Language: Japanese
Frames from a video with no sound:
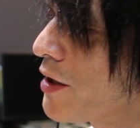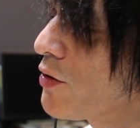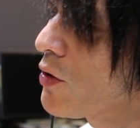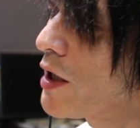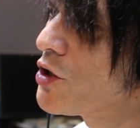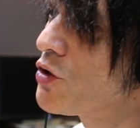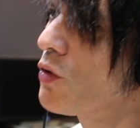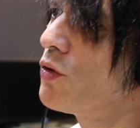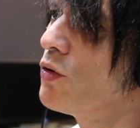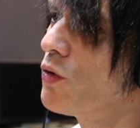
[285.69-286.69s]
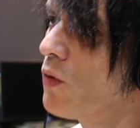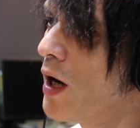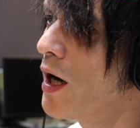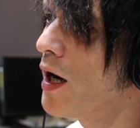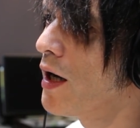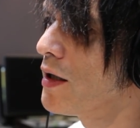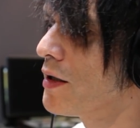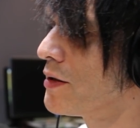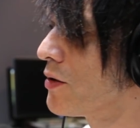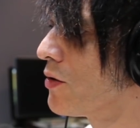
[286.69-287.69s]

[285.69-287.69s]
人たちというのは、うん、そ